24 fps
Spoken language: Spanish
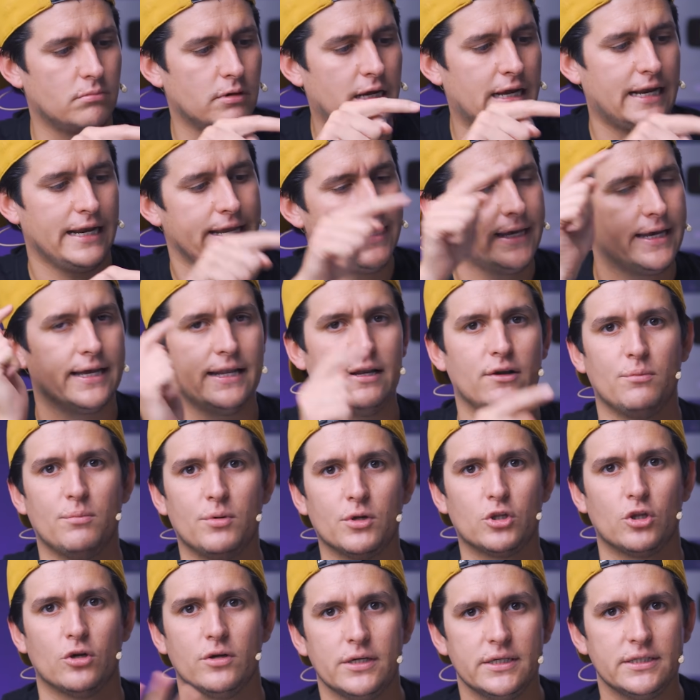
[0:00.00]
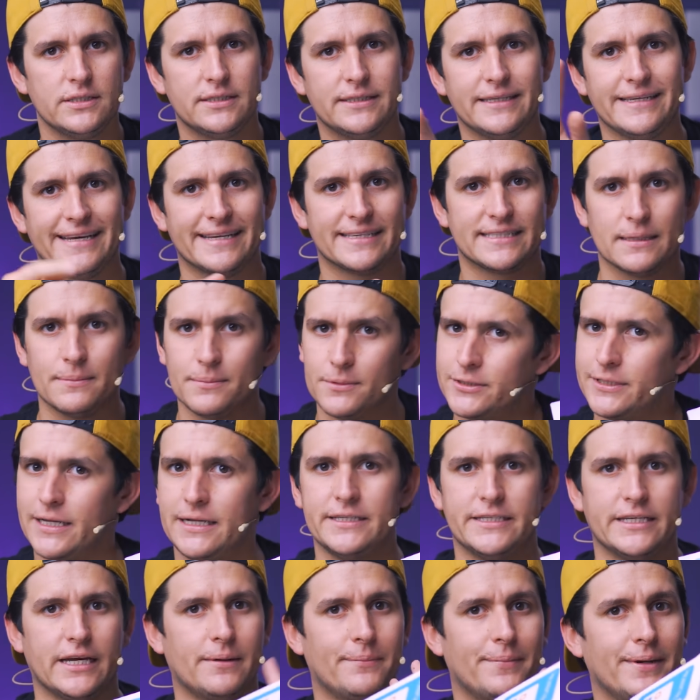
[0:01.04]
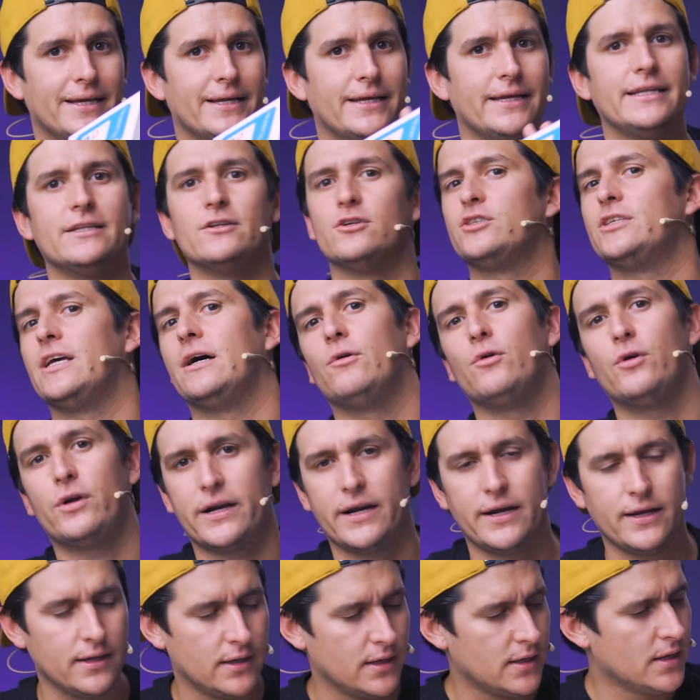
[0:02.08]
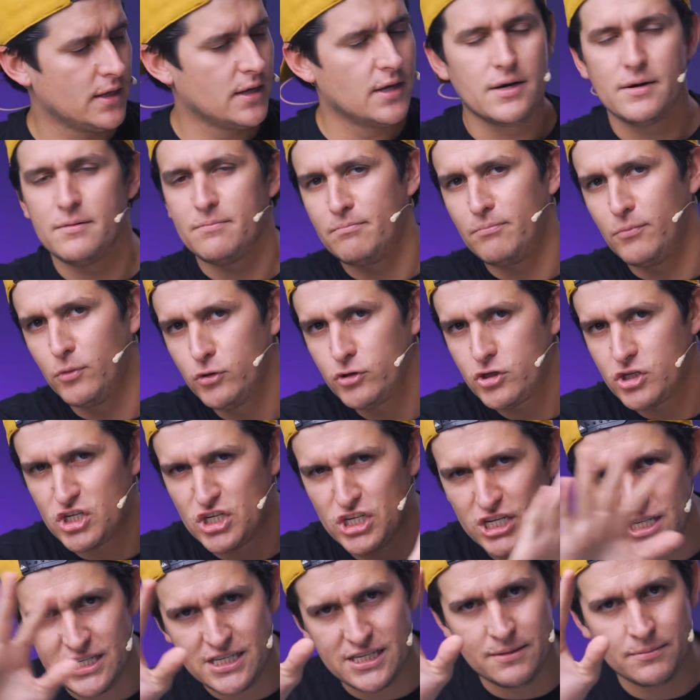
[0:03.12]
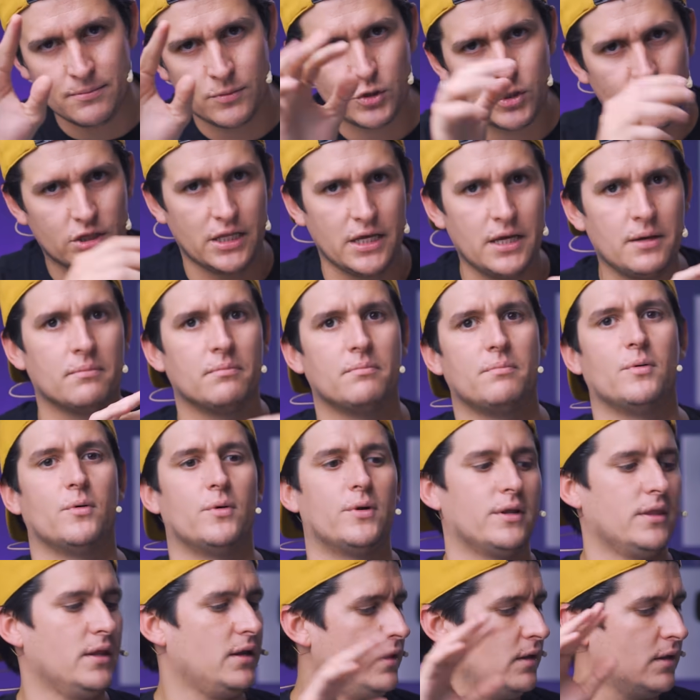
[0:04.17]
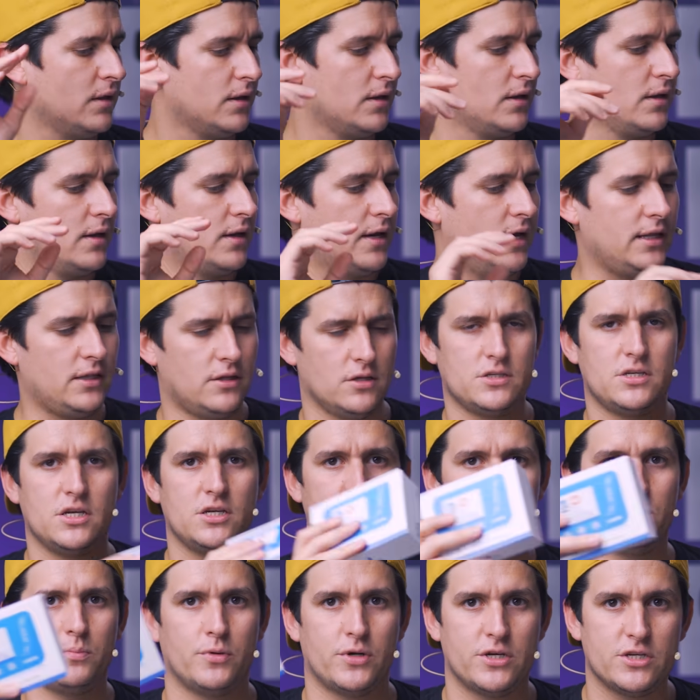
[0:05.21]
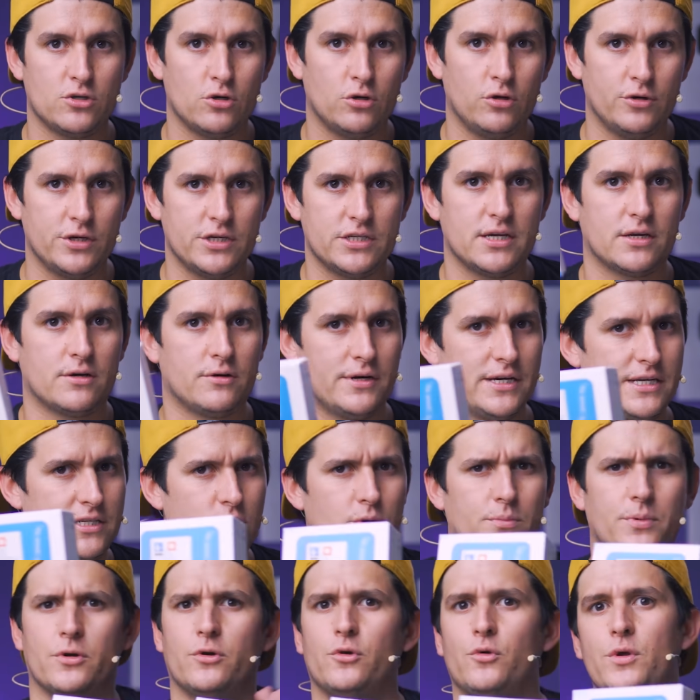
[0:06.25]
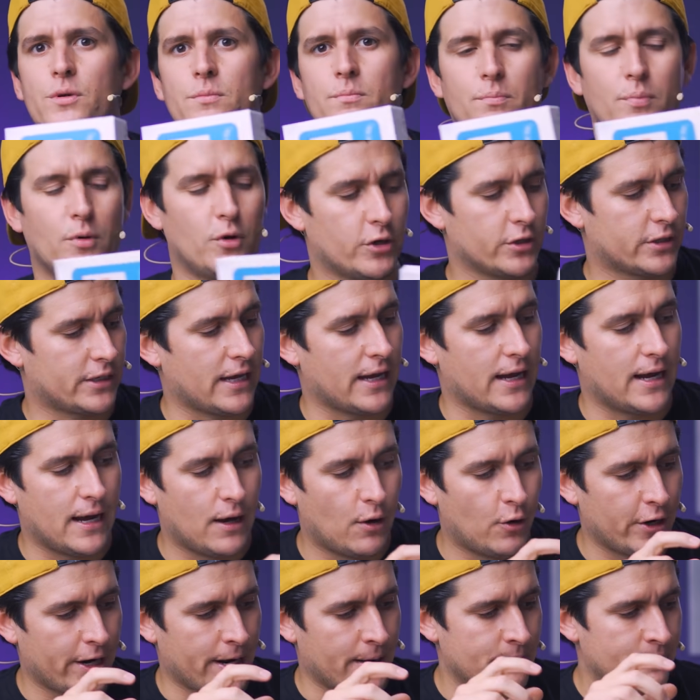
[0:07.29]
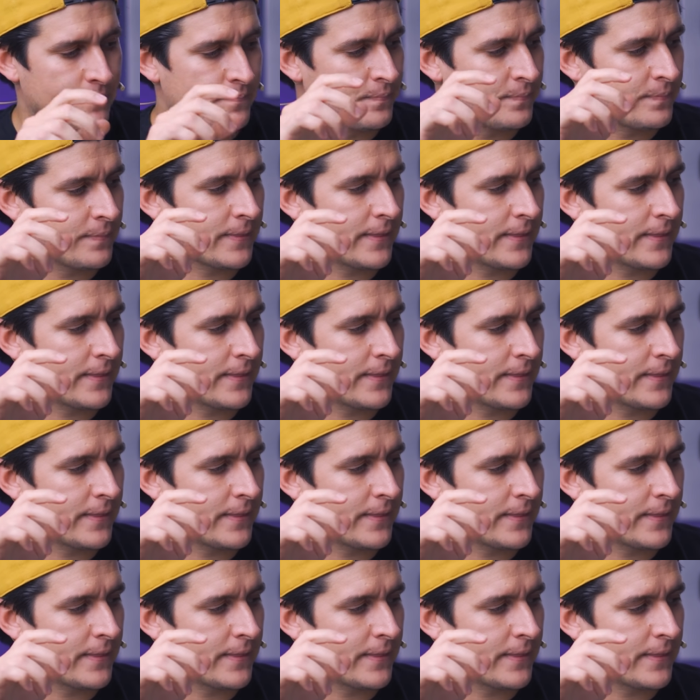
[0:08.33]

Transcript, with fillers: clic en los botones y hacemos el jailbreak y nos ahorra muchísimo tiempo, ¿verdad? Entonces yo por eso lo hice con esto, pero no importa. Ahora,